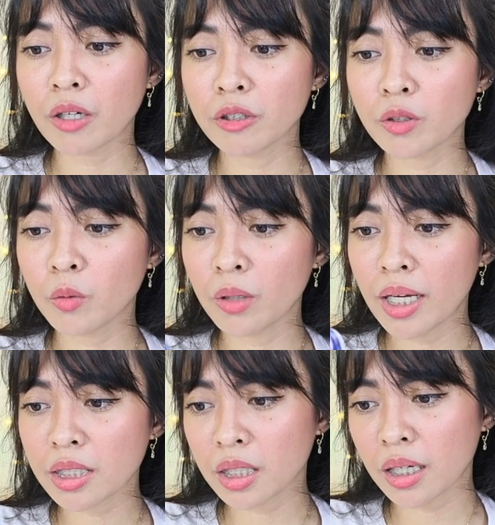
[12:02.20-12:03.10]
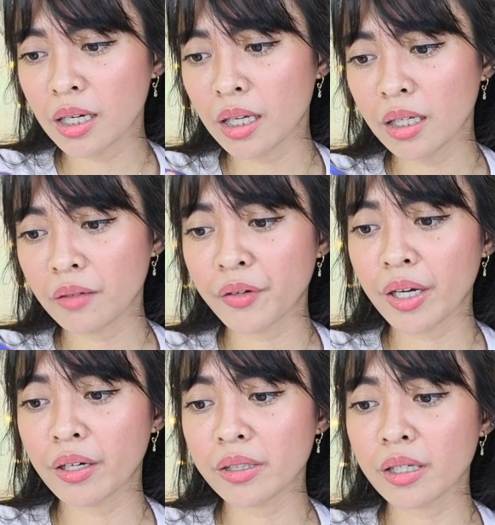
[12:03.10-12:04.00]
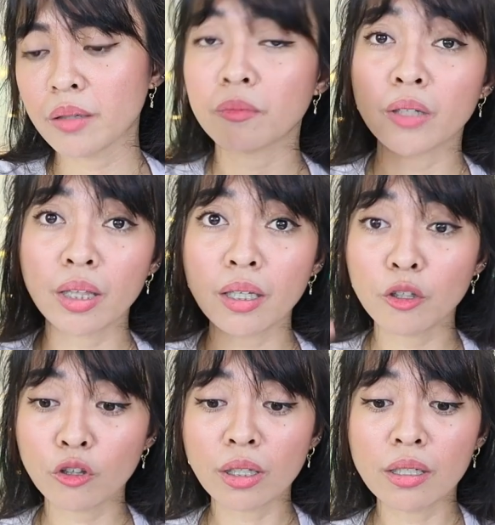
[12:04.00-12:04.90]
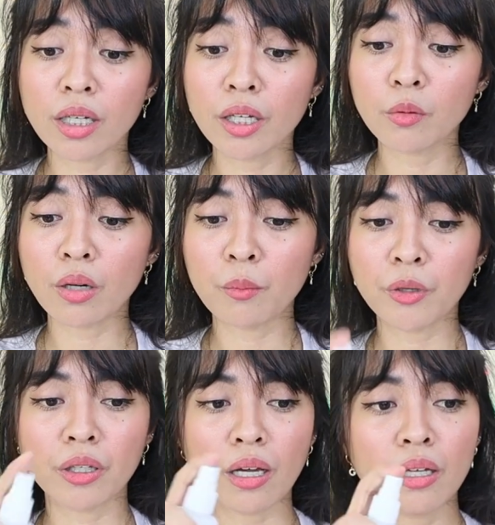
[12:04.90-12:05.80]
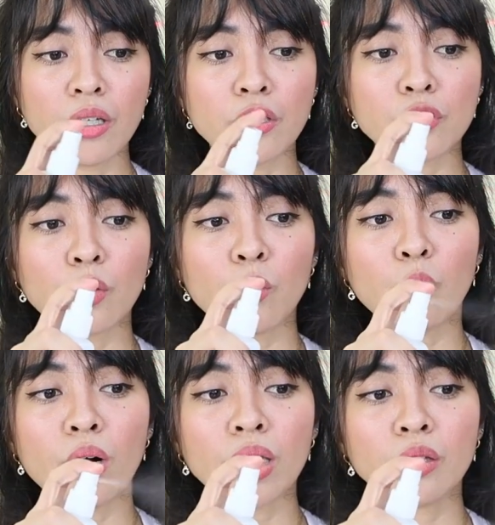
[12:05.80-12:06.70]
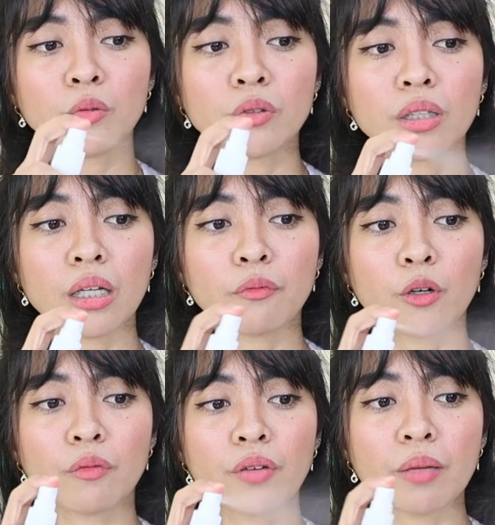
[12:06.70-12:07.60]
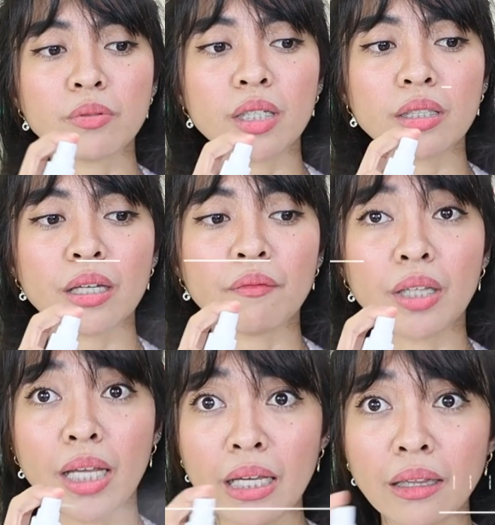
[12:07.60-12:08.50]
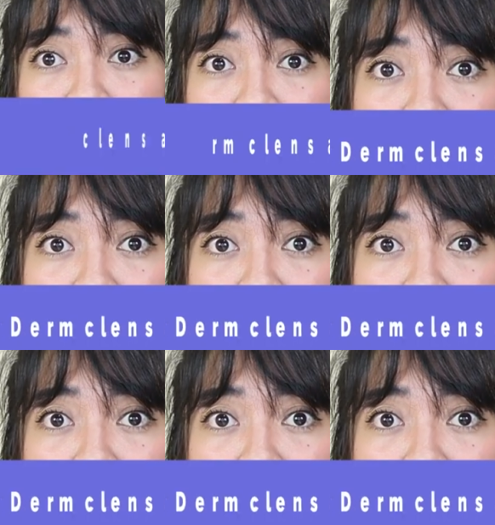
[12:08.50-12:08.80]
tawag dito, wala siyang nakalagay na fragrance. I think yun talaga yung amoy niya. So, 1, 2, 3, 4, 5, 6, 7, 8.